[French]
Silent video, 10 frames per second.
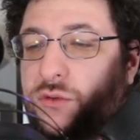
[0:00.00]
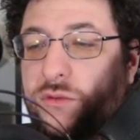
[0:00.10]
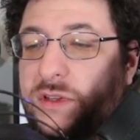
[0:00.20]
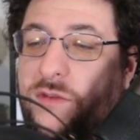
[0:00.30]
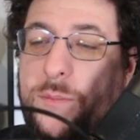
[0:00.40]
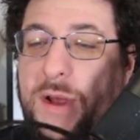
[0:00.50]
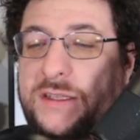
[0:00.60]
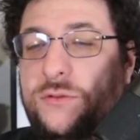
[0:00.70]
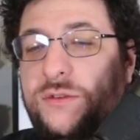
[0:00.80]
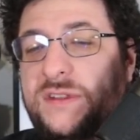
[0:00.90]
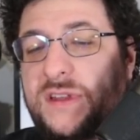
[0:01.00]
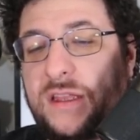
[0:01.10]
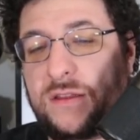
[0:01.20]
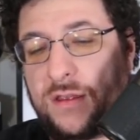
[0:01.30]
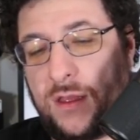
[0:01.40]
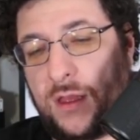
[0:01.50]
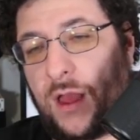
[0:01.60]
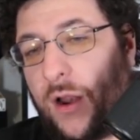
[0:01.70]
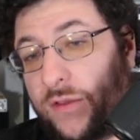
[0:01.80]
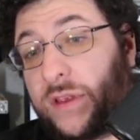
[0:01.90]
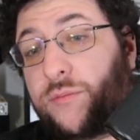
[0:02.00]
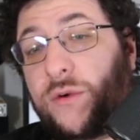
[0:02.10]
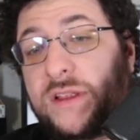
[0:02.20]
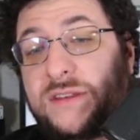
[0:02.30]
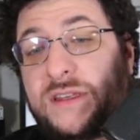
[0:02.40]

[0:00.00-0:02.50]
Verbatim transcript: mais je trouve que ça fait partie du design. Alors ça pourrait être,